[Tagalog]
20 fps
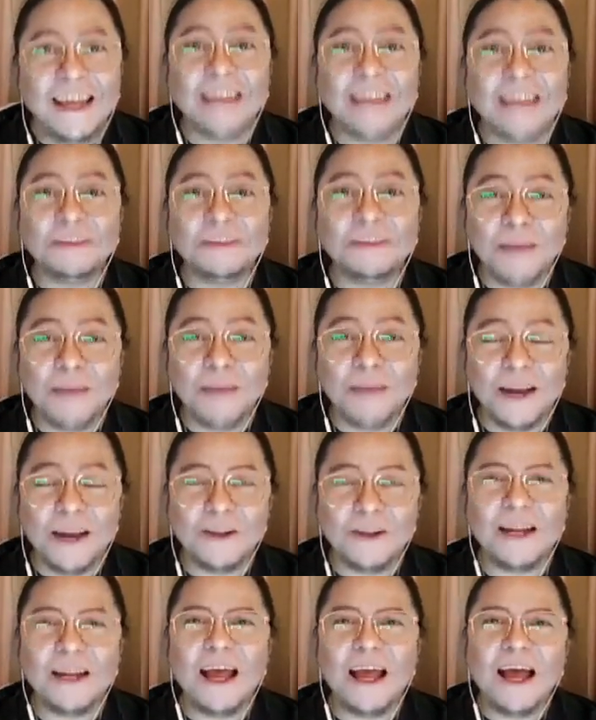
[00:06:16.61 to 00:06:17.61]
Yes,
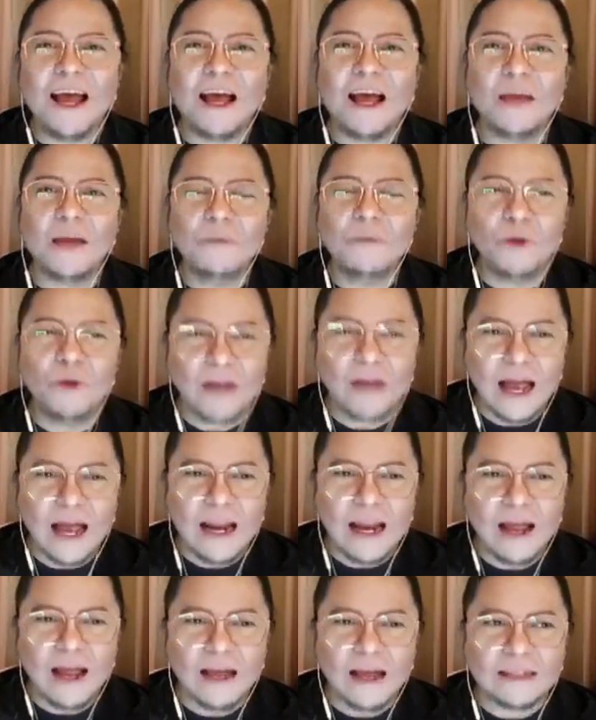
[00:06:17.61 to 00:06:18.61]
meron. Um, yun nga
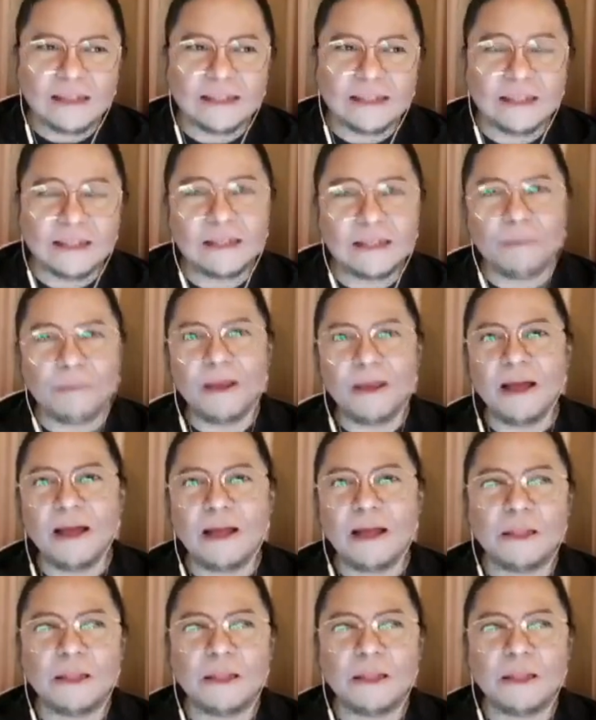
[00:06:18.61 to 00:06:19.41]
lang kasi, sabi nga